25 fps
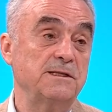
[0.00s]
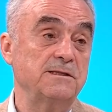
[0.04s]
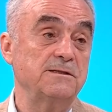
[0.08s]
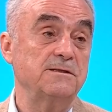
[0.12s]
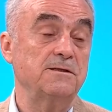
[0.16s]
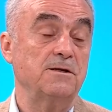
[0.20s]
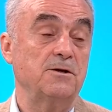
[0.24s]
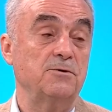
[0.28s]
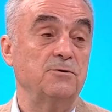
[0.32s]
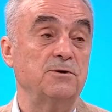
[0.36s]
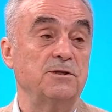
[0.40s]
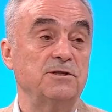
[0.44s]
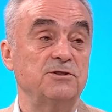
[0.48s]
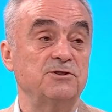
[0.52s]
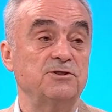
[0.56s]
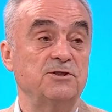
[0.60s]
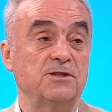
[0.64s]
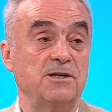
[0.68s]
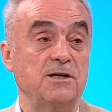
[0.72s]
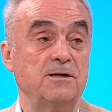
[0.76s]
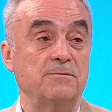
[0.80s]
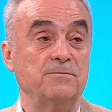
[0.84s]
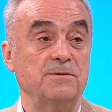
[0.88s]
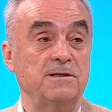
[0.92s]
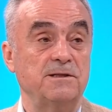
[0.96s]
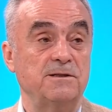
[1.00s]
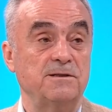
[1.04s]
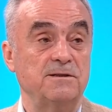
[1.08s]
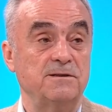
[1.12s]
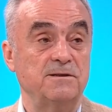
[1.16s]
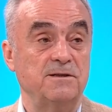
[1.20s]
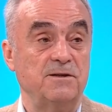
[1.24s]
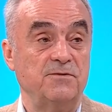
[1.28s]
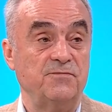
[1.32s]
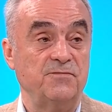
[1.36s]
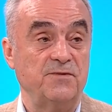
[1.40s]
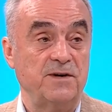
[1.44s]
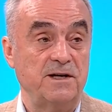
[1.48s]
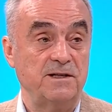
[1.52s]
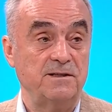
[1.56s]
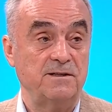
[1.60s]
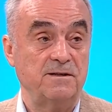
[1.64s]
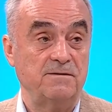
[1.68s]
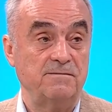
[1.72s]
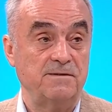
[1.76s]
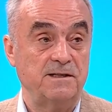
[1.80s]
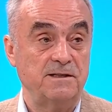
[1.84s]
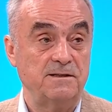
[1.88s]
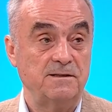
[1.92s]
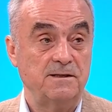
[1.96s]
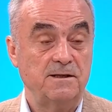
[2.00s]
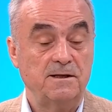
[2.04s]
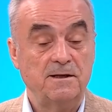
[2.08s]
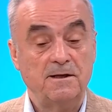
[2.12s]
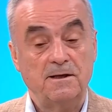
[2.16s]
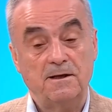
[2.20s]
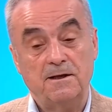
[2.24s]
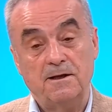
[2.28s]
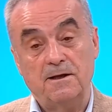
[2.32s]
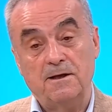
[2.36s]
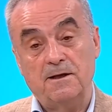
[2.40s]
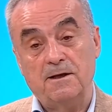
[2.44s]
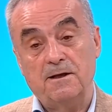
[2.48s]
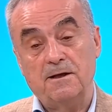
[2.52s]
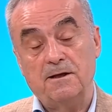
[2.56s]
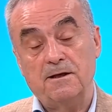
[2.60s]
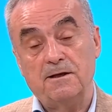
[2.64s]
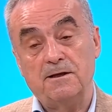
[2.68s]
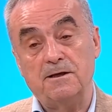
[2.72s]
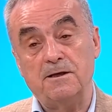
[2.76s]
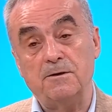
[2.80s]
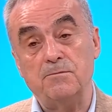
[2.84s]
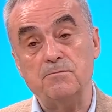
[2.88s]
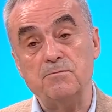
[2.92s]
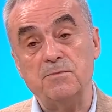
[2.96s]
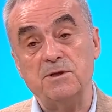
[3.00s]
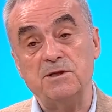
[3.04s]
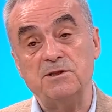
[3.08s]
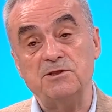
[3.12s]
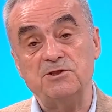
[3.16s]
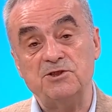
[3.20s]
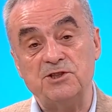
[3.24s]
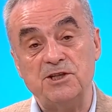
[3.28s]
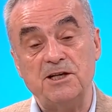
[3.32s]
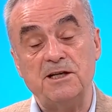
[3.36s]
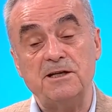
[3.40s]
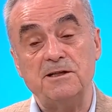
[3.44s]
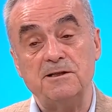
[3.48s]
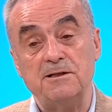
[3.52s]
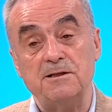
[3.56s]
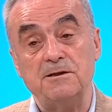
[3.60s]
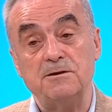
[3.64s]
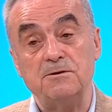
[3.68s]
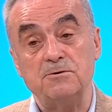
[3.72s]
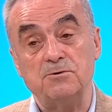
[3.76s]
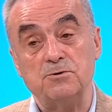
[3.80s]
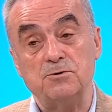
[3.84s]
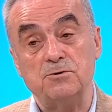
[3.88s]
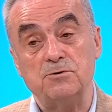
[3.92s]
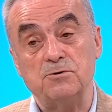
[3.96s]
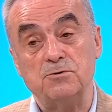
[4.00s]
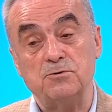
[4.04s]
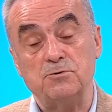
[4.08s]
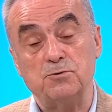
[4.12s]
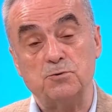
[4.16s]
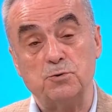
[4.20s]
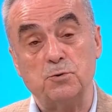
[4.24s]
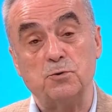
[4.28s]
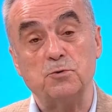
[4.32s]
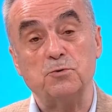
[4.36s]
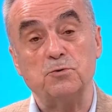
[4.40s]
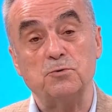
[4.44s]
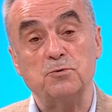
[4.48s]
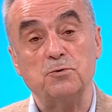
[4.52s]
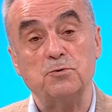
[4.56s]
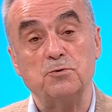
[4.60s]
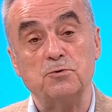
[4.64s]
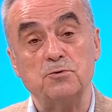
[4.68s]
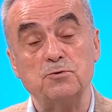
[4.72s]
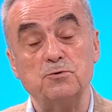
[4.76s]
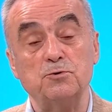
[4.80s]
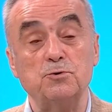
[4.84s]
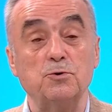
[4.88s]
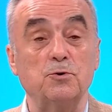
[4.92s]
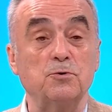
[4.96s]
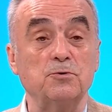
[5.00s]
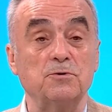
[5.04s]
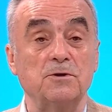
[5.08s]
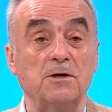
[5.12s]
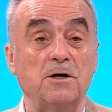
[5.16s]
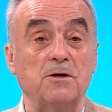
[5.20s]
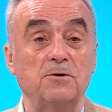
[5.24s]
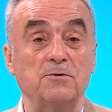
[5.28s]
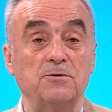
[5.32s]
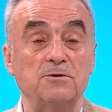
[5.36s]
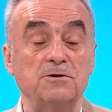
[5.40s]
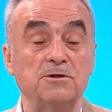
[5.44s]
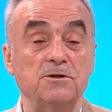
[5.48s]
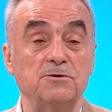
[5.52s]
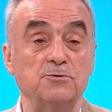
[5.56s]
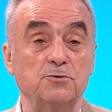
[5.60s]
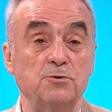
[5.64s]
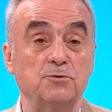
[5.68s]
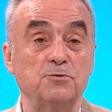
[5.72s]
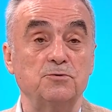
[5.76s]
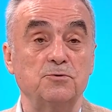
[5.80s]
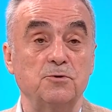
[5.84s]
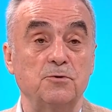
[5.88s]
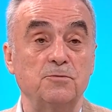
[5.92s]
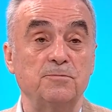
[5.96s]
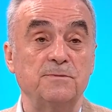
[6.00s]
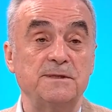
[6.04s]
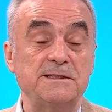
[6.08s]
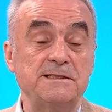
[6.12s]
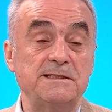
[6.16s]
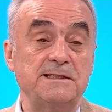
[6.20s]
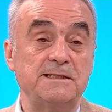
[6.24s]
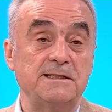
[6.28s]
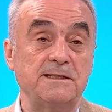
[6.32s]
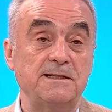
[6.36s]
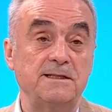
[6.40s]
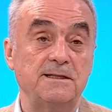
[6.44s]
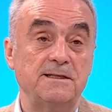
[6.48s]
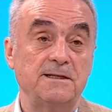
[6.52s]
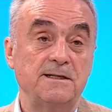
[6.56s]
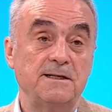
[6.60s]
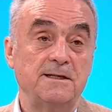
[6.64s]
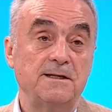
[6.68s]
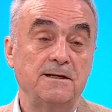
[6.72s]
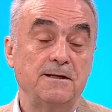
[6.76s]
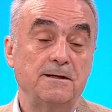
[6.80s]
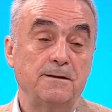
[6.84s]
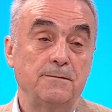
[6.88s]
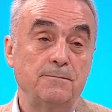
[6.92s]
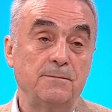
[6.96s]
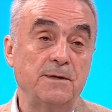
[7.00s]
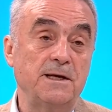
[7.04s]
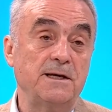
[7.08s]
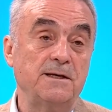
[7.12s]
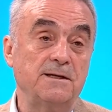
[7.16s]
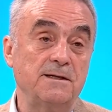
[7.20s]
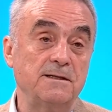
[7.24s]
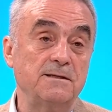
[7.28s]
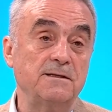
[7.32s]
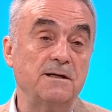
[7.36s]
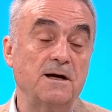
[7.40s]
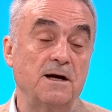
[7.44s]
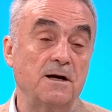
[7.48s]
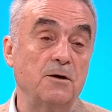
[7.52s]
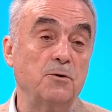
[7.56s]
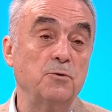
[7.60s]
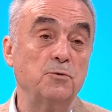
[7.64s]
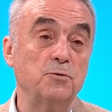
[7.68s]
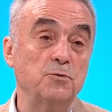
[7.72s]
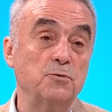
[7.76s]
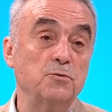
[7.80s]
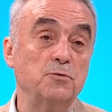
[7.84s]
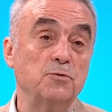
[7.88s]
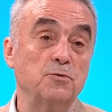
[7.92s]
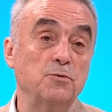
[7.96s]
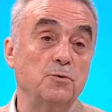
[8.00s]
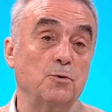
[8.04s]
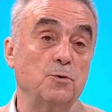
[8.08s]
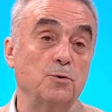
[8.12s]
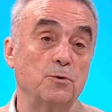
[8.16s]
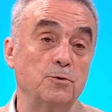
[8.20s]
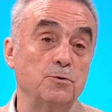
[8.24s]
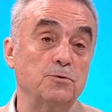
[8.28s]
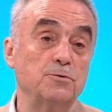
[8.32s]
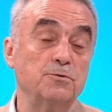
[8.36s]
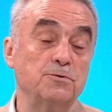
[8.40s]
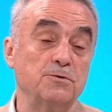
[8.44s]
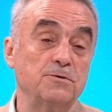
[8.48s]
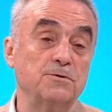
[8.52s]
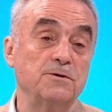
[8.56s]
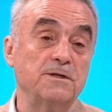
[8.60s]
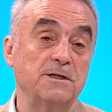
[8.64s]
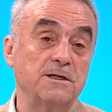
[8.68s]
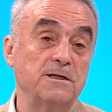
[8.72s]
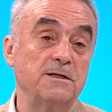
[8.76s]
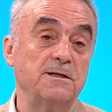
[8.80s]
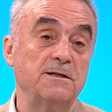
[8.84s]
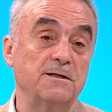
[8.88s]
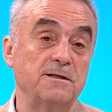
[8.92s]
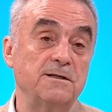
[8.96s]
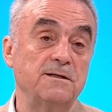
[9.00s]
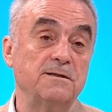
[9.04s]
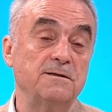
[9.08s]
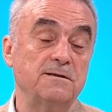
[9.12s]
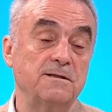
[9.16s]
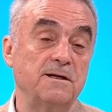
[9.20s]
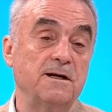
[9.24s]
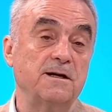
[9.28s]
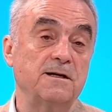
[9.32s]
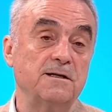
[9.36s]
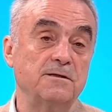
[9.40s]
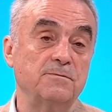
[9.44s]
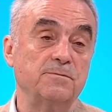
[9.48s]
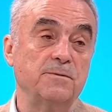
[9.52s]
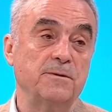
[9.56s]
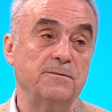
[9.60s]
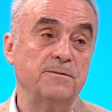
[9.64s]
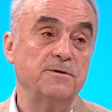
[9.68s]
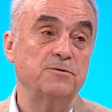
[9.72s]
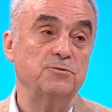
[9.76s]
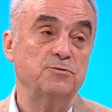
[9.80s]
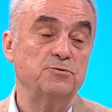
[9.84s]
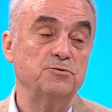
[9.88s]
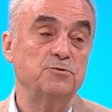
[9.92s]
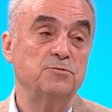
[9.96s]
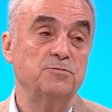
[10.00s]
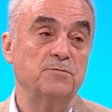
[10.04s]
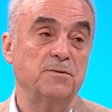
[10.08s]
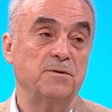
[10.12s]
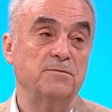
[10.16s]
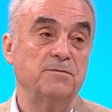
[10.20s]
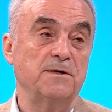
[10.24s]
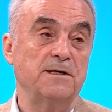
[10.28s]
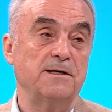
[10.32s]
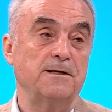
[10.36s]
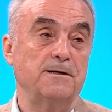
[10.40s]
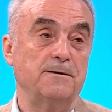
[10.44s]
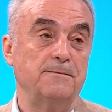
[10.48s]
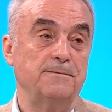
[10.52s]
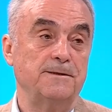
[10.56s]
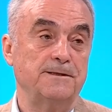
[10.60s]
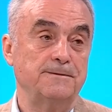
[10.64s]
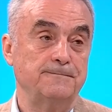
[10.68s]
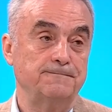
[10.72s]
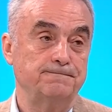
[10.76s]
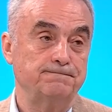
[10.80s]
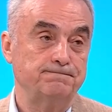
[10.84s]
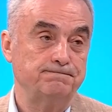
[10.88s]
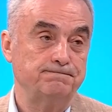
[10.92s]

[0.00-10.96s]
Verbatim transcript: biraz daha öne çıkarmalarında fayda var. Kim Min Jae'nin sorununun çok daha önce çözülmesi belki daha uygun olurdu diye iddia etmeme, düşünmeme rağmen.